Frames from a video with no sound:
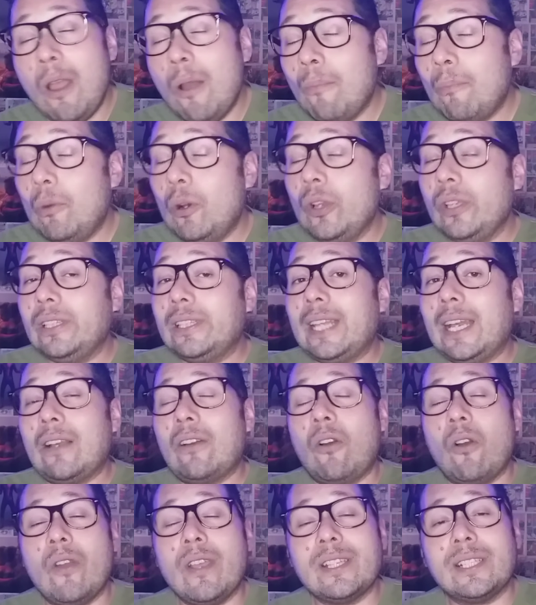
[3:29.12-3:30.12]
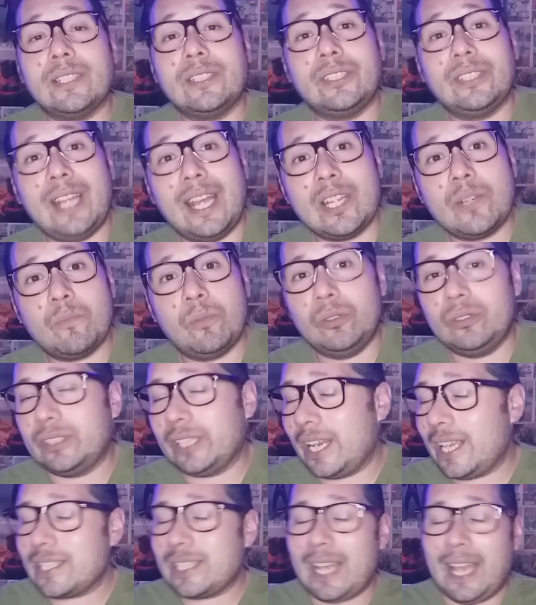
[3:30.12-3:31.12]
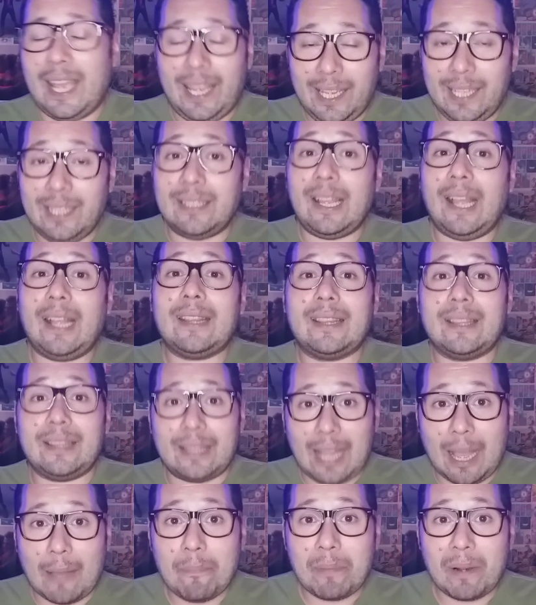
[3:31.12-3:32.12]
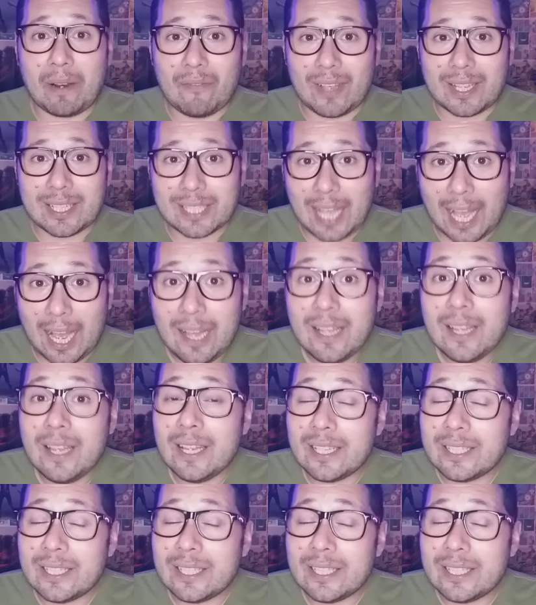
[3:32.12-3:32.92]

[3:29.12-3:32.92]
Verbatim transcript: muita coisa de Deadpool 3 ainda tá para vazar,